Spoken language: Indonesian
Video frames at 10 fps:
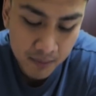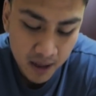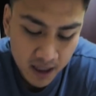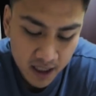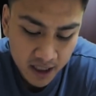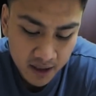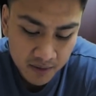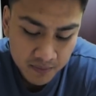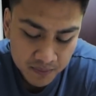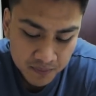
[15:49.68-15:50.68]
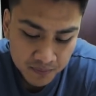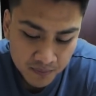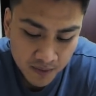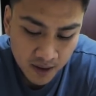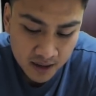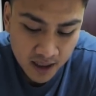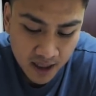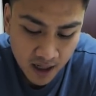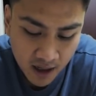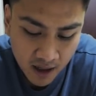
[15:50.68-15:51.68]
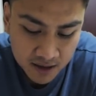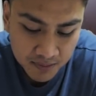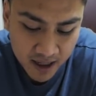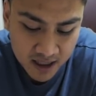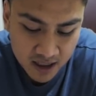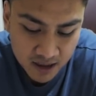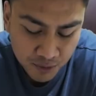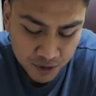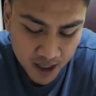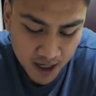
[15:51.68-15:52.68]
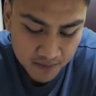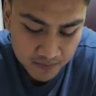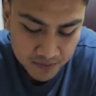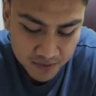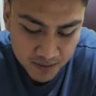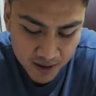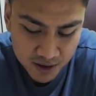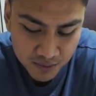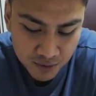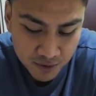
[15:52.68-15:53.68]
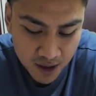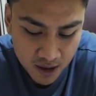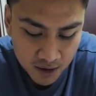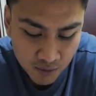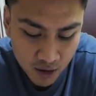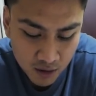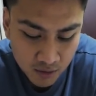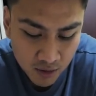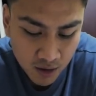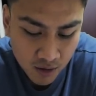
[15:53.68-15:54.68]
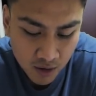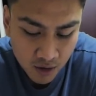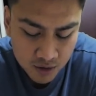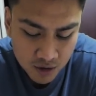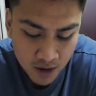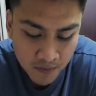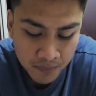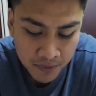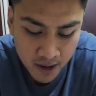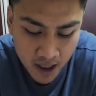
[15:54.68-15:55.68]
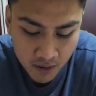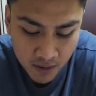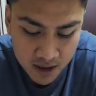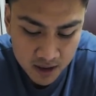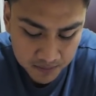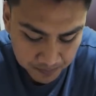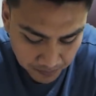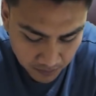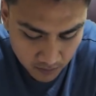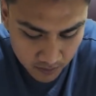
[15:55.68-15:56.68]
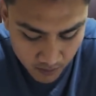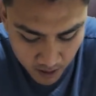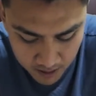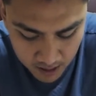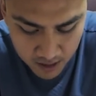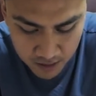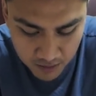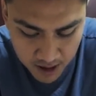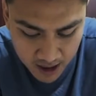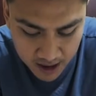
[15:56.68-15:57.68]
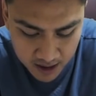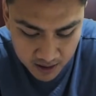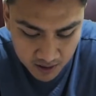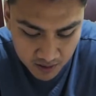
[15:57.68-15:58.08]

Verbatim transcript: yang burning jadi yang spicy punya spicy punya ini burning bros anyways kita cobain lagi